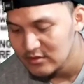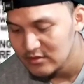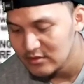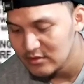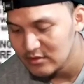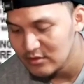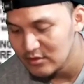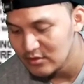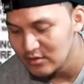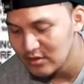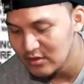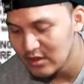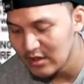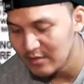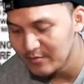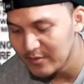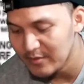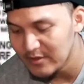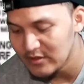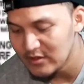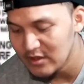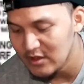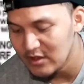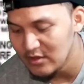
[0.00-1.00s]
Siguro
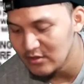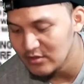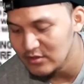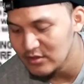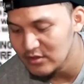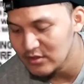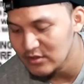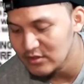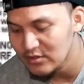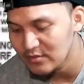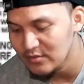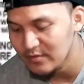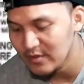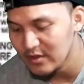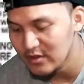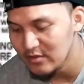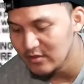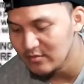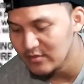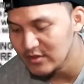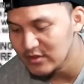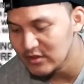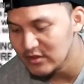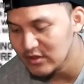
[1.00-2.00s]
apat na ako dito
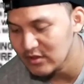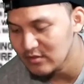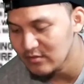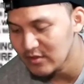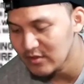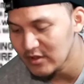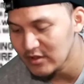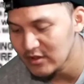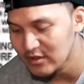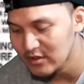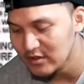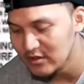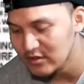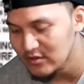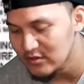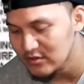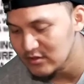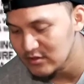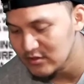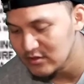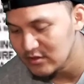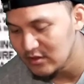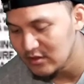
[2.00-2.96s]
para matibay na yun.